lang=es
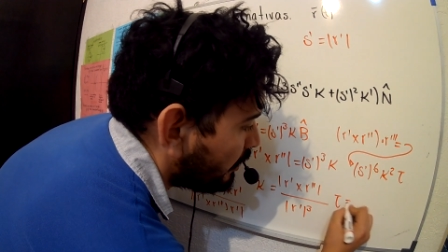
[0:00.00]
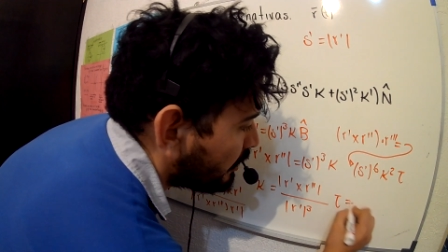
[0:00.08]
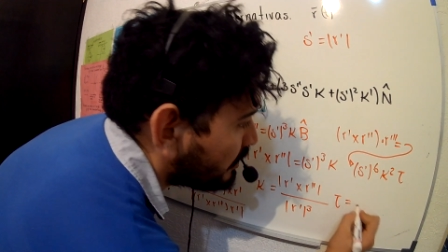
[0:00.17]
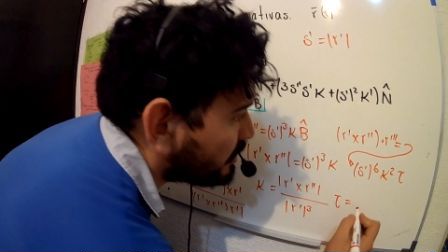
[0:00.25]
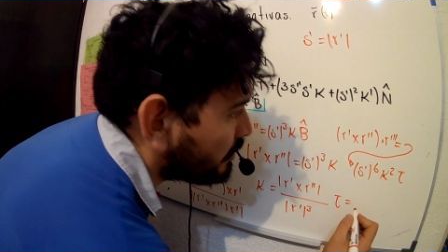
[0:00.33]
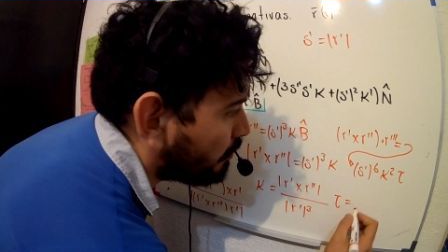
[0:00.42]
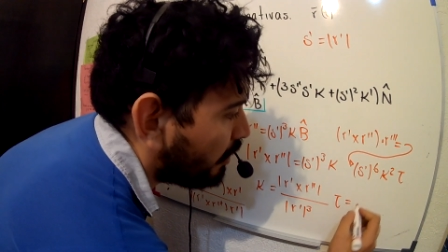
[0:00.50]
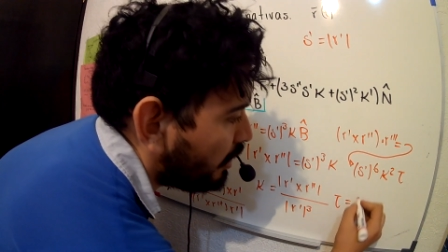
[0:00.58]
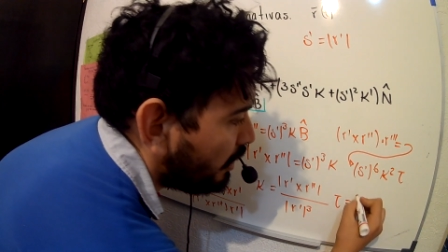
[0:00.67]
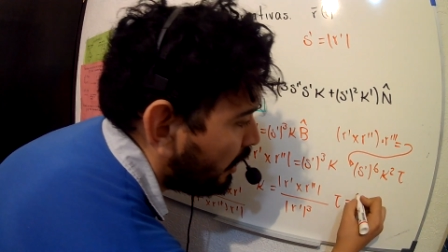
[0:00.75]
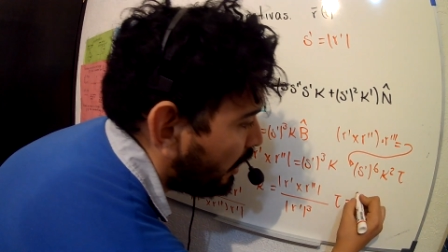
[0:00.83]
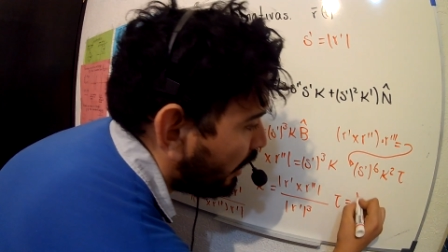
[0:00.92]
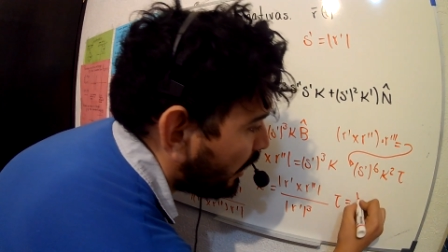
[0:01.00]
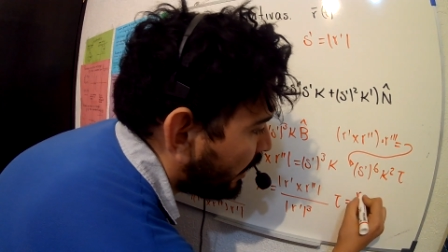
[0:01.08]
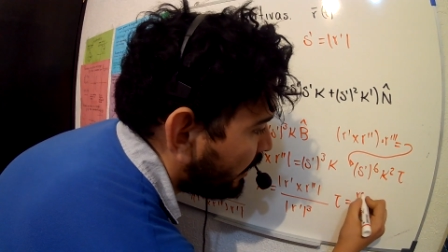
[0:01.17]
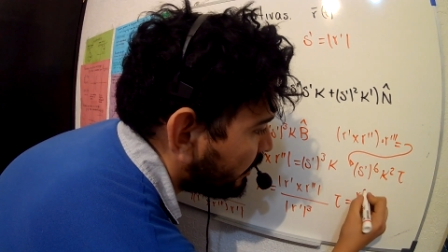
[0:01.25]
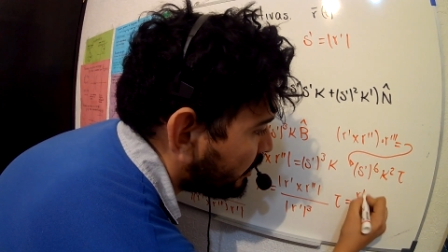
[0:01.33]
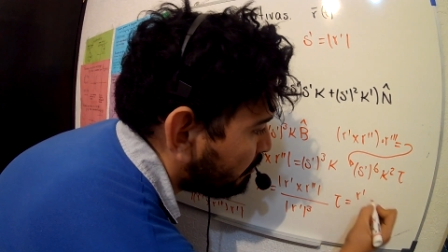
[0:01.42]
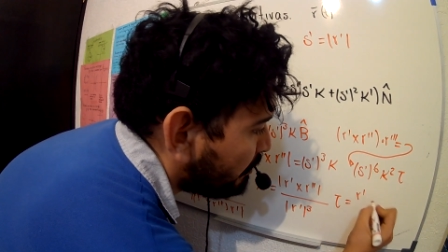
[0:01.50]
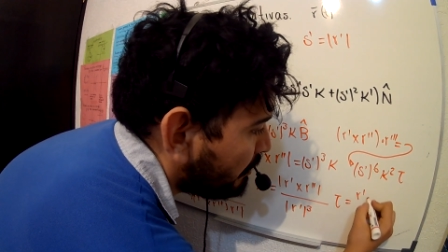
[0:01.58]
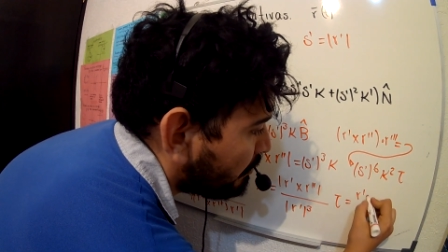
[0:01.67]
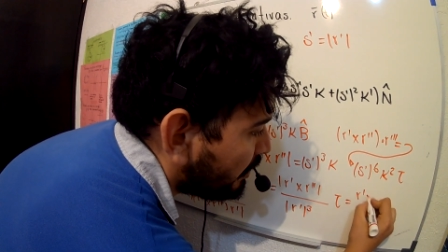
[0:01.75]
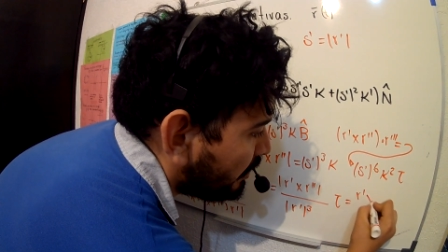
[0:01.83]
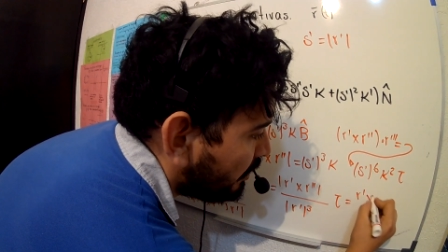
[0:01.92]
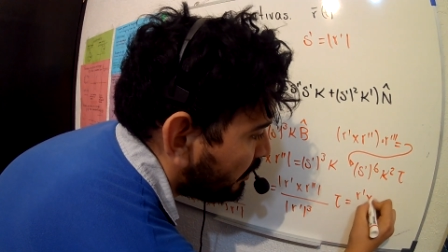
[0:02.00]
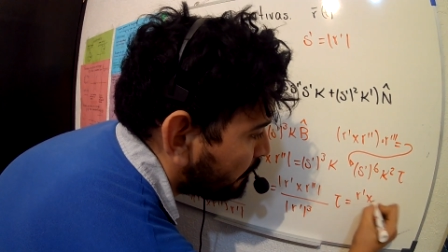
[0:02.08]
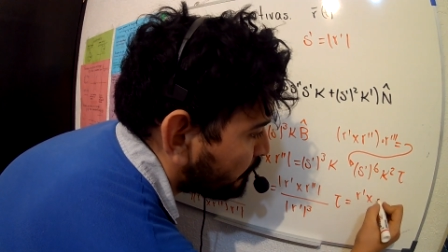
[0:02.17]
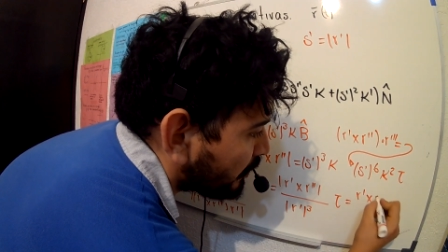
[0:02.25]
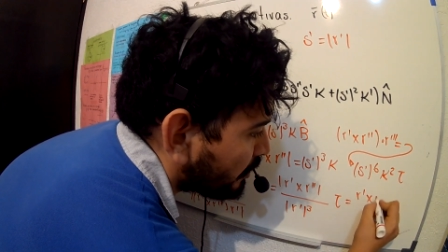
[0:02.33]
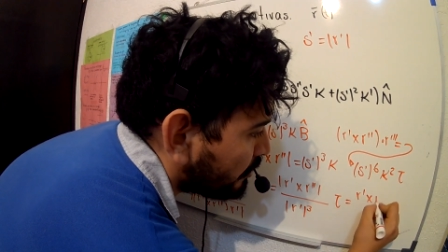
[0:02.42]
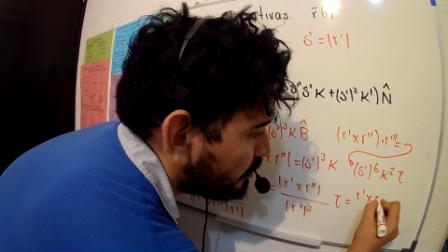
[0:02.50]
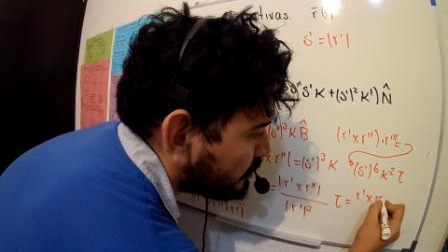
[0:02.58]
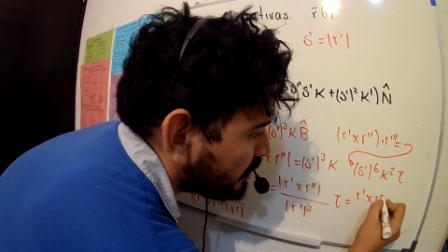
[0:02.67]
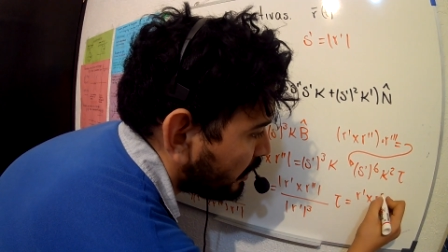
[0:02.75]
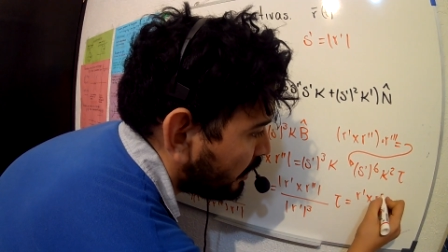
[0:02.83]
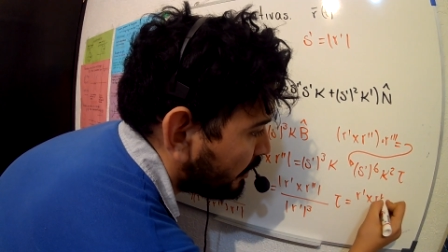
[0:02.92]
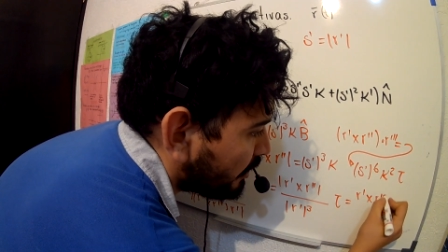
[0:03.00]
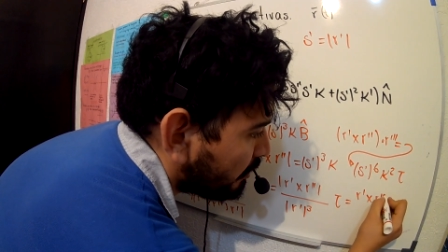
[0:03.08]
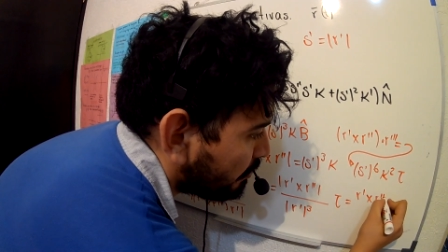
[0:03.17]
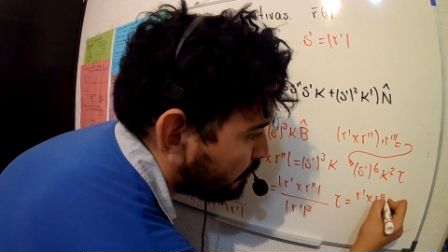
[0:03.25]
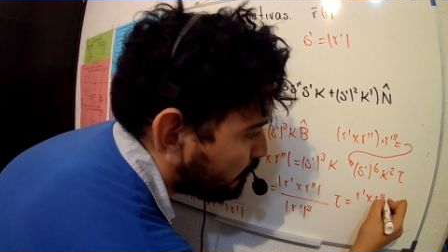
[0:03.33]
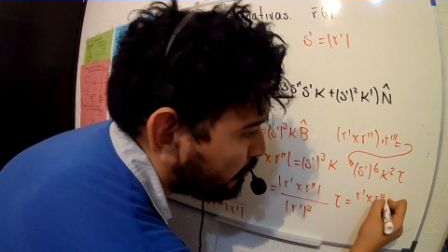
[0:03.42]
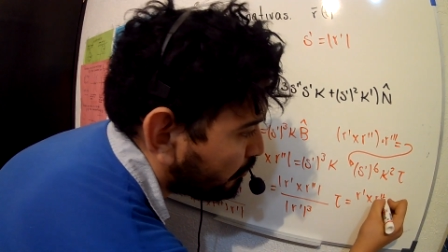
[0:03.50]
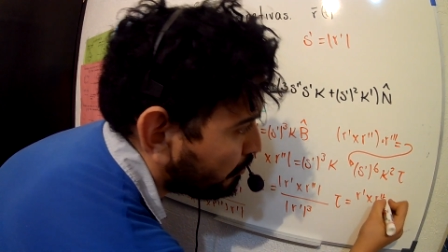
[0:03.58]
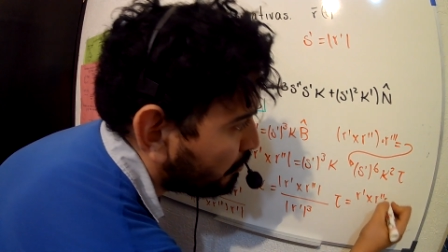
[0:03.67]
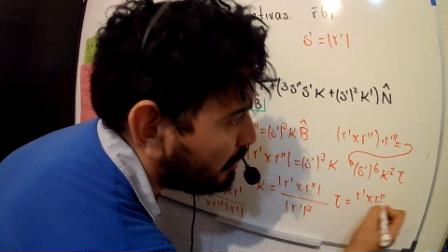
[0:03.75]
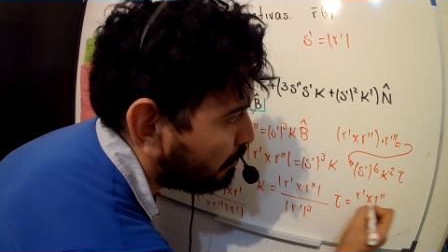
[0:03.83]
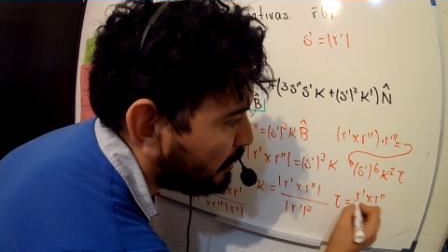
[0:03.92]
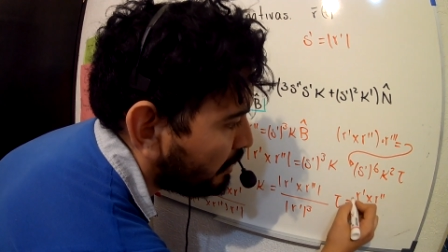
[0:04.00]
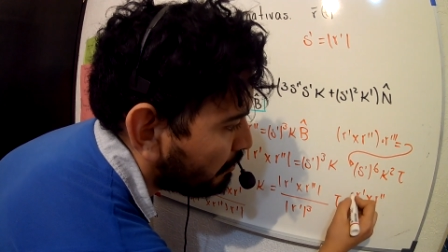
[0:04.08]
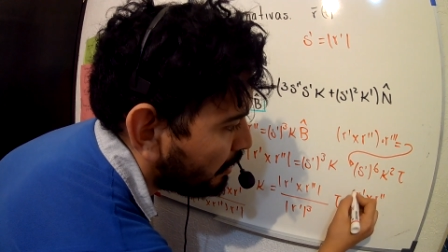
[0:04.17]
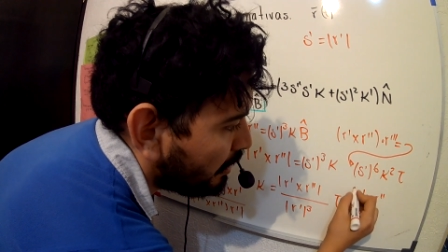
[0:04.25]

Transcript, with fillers: igual a R' cruz R prima,